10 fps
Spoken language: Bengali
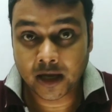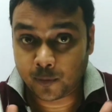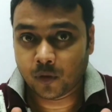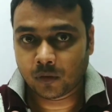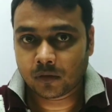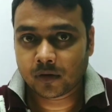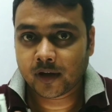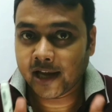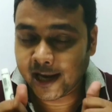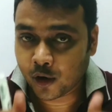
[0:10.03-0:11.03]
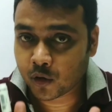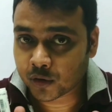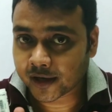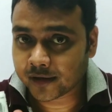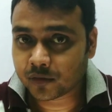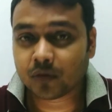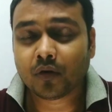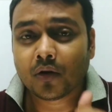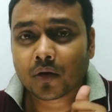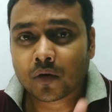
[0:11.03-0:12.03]
এবং এই অঙ্কটা কিন্তু
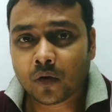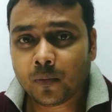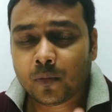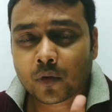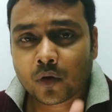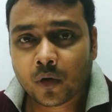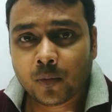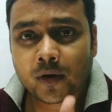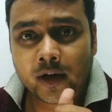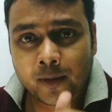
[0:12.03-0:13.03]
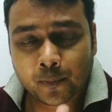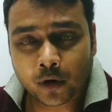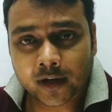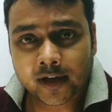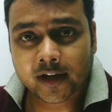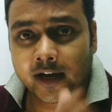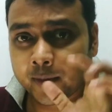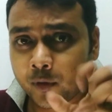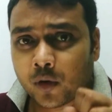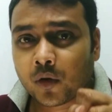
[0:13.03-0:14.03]
খুব খুব ইম্পর্ট্যান্ট
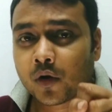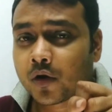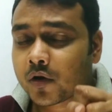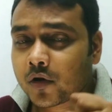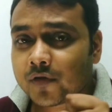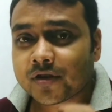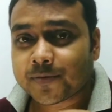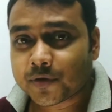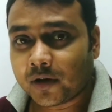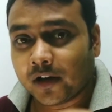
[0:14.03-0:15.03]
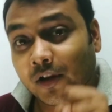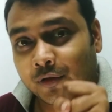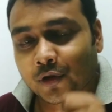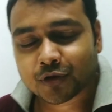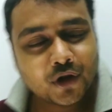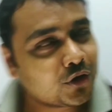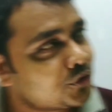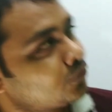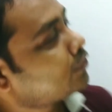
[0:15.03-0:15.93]
এবং কনসেপচুয়াল তো চলো শুরু